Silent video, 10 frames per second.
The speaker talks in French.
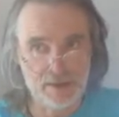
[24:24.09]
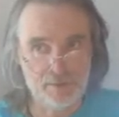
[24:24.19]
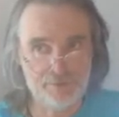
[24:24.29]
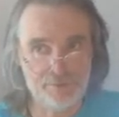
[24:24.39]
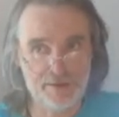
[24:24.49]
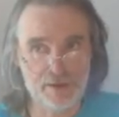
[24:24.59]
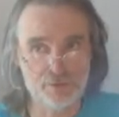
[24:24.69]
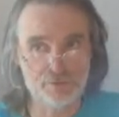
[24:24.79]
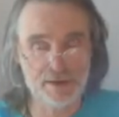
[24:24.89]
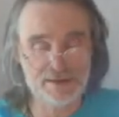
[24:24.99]
Le féminin dans
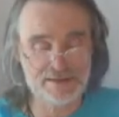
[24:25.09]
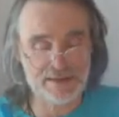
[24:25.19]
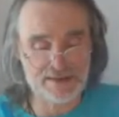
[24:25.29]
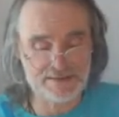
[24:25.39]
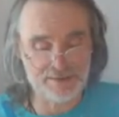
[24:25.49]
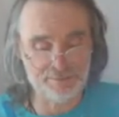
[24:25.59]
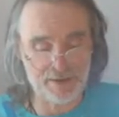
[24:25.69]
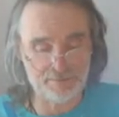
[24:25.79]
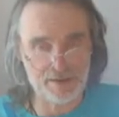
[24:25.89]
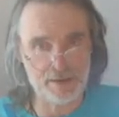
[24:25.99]
l'humain, c'est qu'est-ce qui
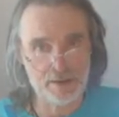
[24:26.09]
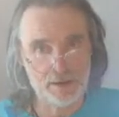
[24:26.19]
permet